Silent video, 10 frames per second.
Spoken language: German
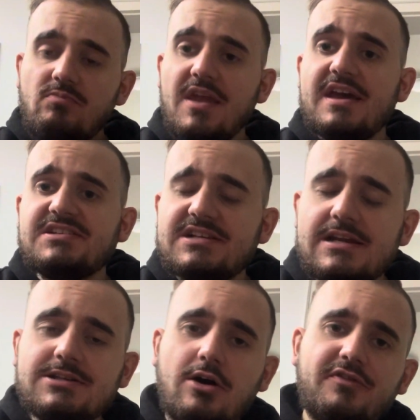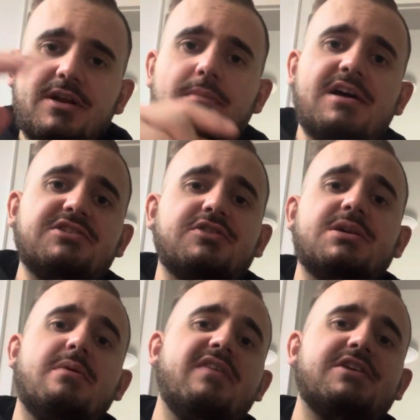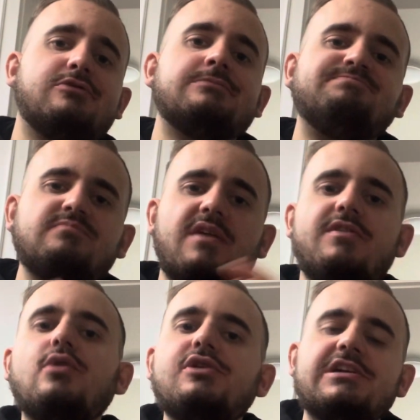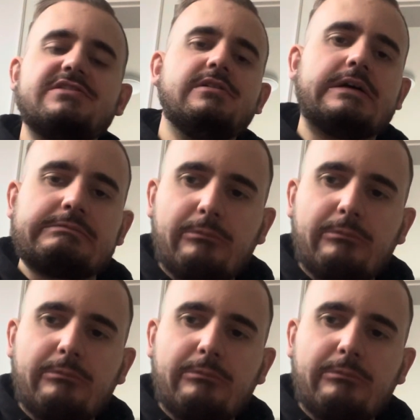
Ich esse das alles auf und dann mache ich euch eine Bewertung, wie gut ich das finde.